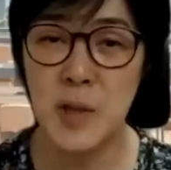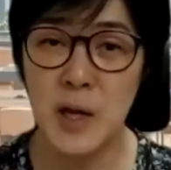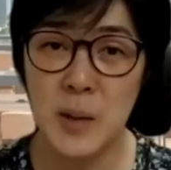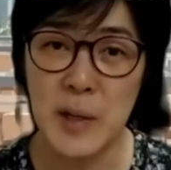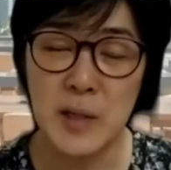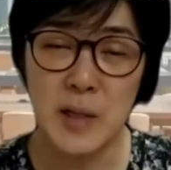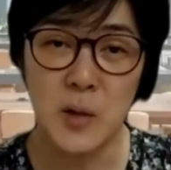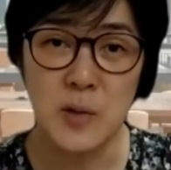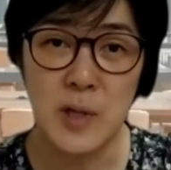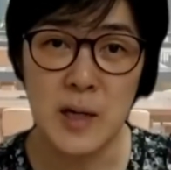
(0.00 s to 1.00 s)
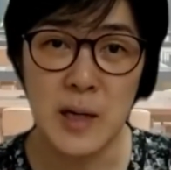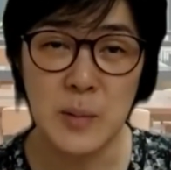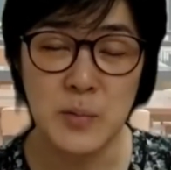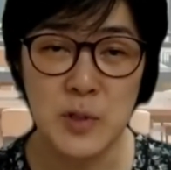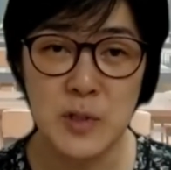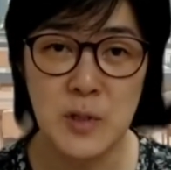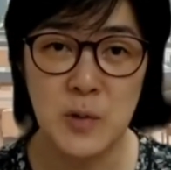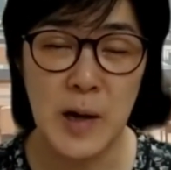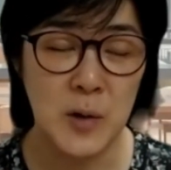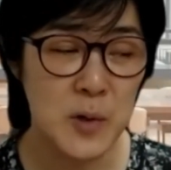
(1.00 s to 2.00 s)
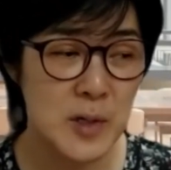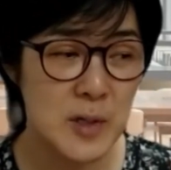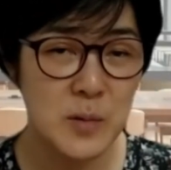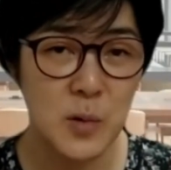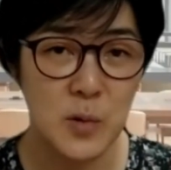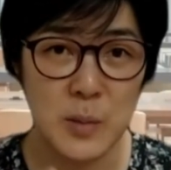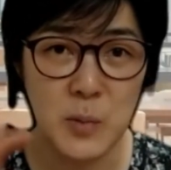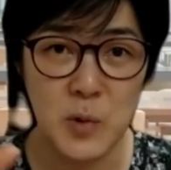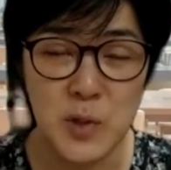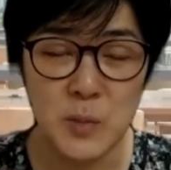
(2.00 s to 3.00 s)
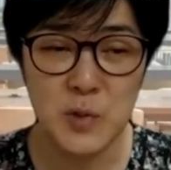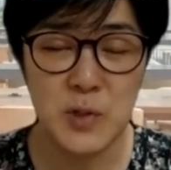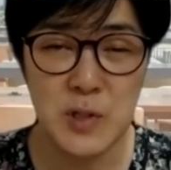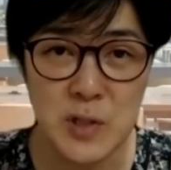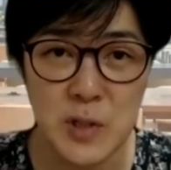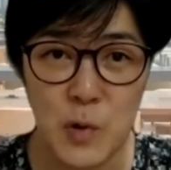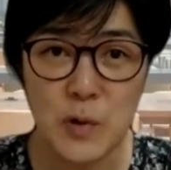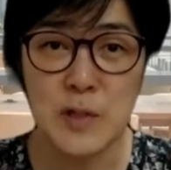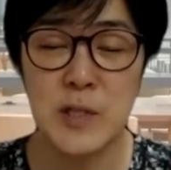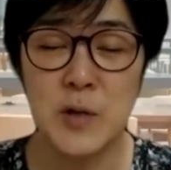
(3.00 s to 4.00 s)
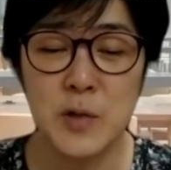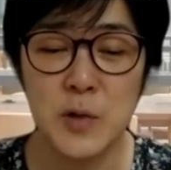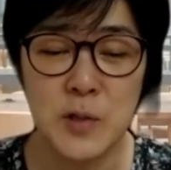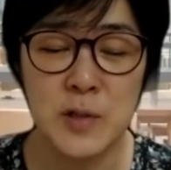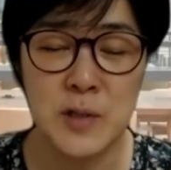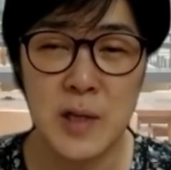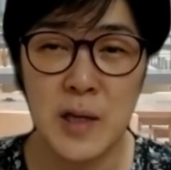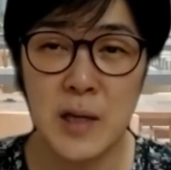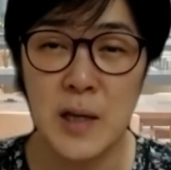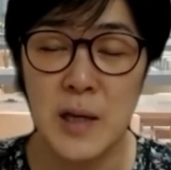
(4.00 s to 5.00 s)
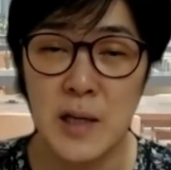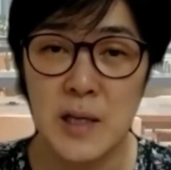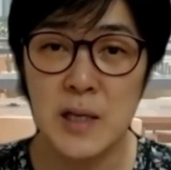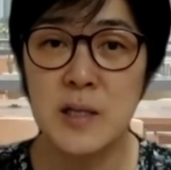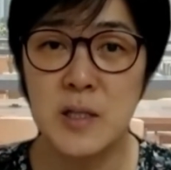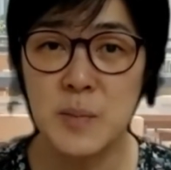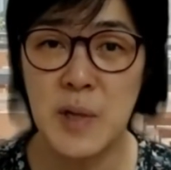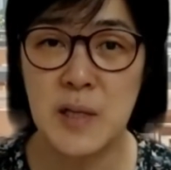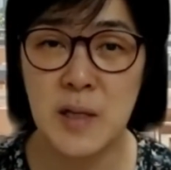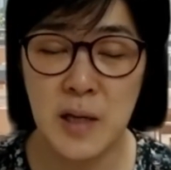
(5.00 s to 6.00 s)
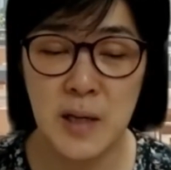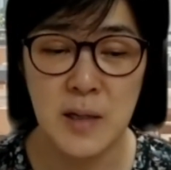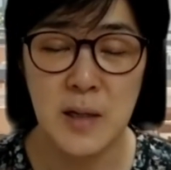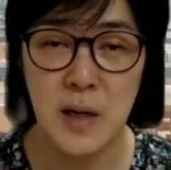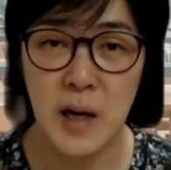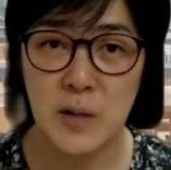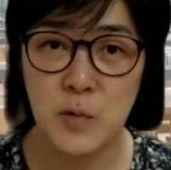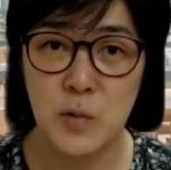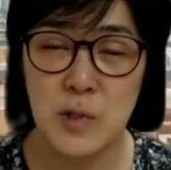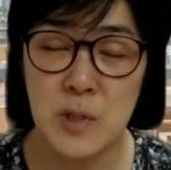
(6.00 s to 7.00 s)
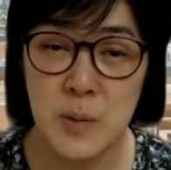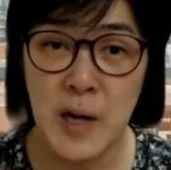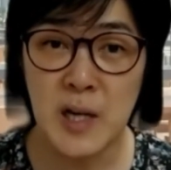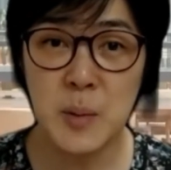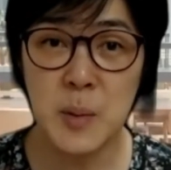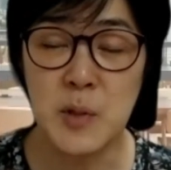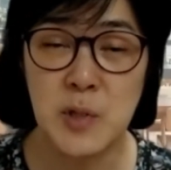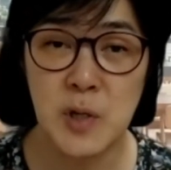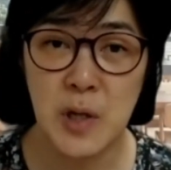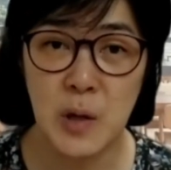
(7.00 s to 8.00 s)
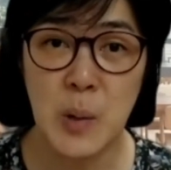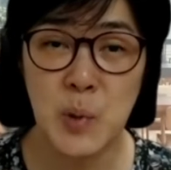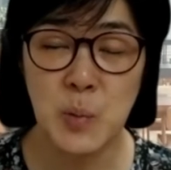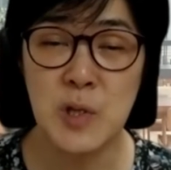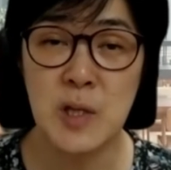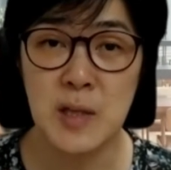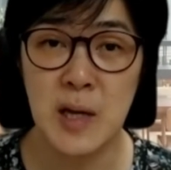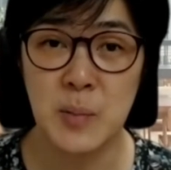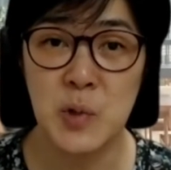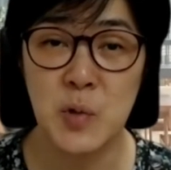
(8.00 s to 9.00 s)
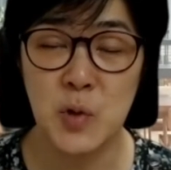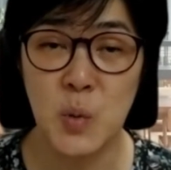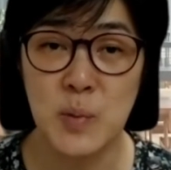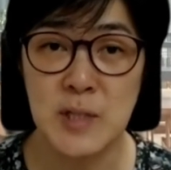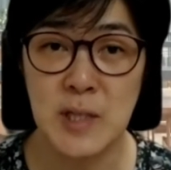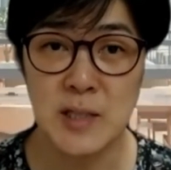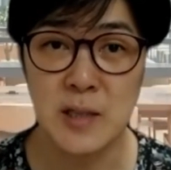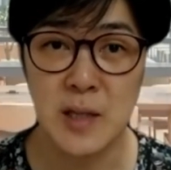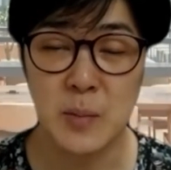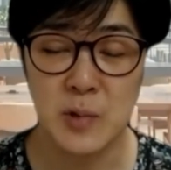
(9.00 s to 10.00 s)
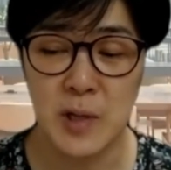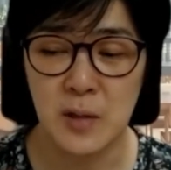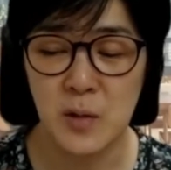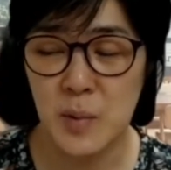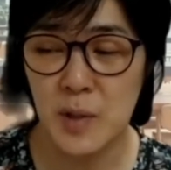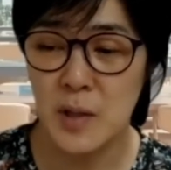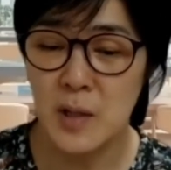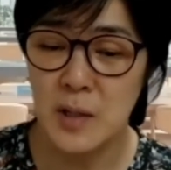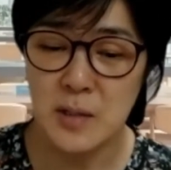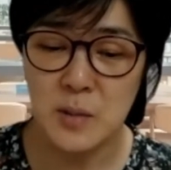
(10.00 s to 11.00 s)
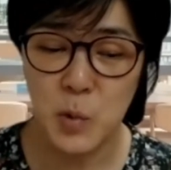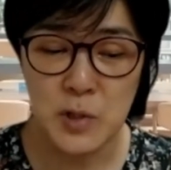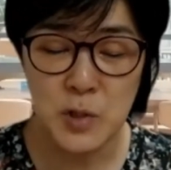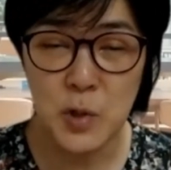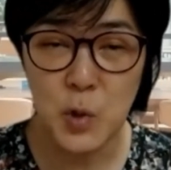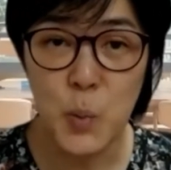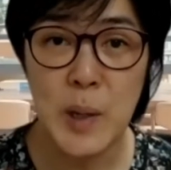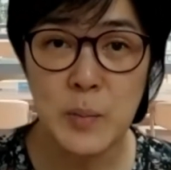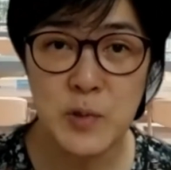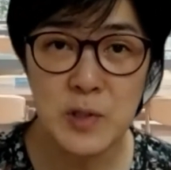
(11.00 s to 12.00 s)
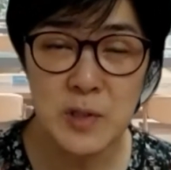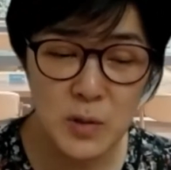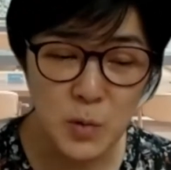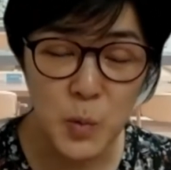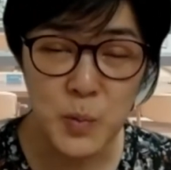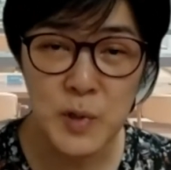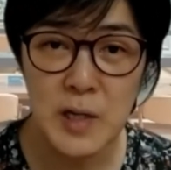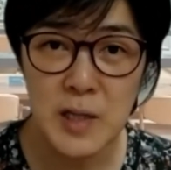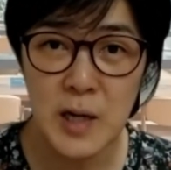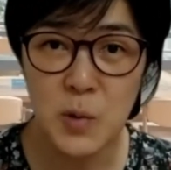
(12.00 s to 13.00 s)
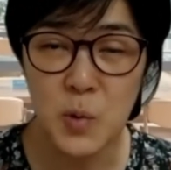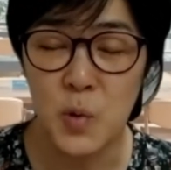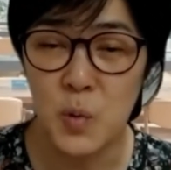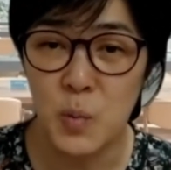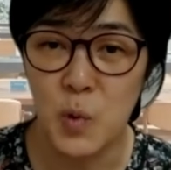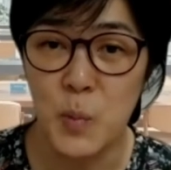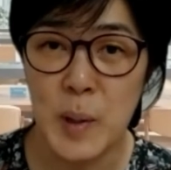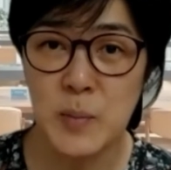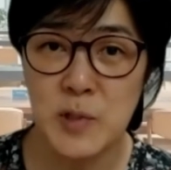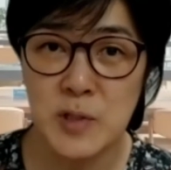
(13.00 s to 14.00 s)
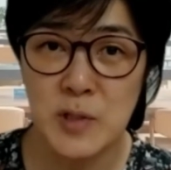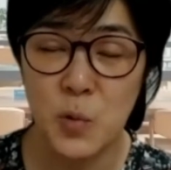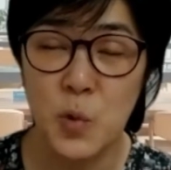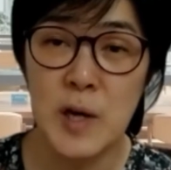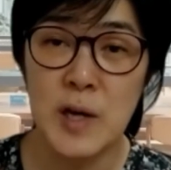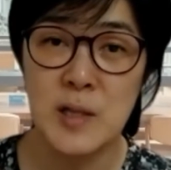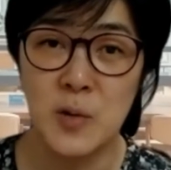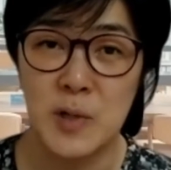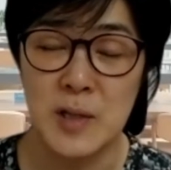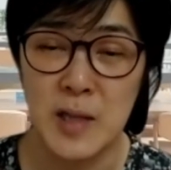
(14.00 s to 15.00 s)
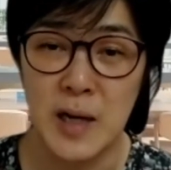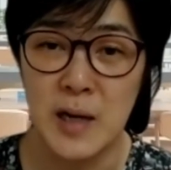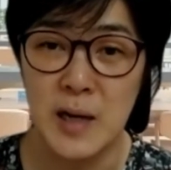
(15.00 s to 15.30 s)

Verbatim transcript: 내가 만약에 여기다가 부스를 과거에는 여기다 뭐 1000부스 이렇게 꽉꽉 채워 넣었었는데 이게 지금 만약에 이만큼의 면적을 내가 확보 못했다. 비용이 너무 비싸지기 때문에. 그러면 뭐 기존에 500부스는 오프라인에 하고, 뭐 500부스는 온라인에 넣겠다.